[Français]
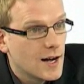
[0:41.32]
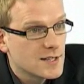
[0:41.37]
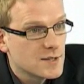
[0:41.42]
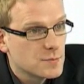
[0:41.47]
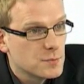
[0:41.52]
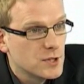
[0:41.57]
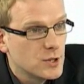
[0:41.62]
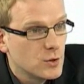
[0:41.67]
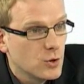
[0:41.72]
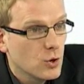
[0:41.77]

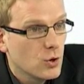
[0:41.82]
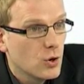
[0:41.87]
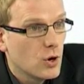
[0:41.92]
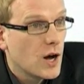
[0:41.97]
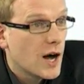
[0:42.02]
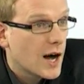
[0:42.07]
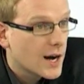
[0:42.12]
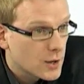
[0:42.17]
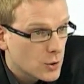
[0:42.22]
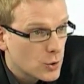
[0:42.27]
ce bilan
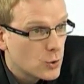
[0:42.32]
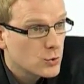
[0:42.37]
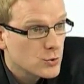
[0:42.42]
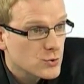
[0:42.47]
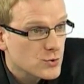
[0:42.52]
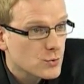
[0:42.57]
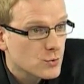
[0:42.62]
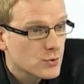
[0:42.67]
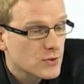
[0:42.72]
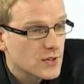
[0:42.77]
à
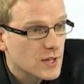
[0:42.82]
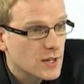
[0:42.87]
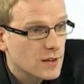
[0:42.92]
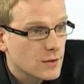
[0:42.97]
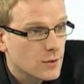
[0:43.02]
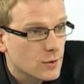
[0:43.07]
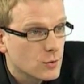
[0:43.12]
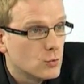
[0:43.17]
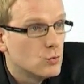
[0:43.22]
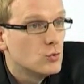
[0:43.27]
cause de
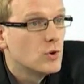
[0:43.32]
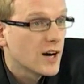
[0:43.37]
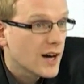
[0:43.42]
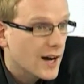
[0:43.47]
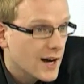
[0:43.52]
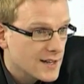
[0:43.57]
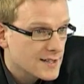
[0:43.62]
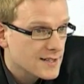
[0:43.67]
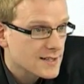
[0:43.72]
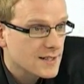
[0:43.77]
cette, ou
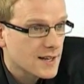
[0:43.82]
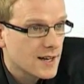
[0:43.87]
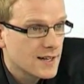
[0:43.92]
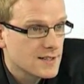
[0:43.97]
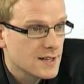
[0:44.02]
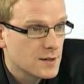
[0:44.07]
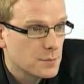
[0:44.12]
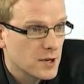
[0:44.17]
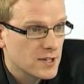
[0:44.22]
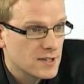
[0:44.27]
grâce
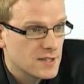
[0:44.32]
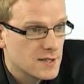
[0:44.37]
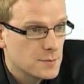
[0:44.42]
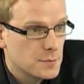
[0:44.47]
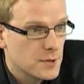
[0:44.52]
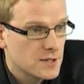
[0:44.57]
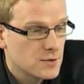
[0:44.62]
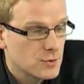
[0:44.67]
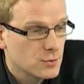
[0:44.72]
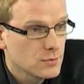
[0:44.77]
à cette
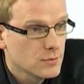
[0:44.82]
participation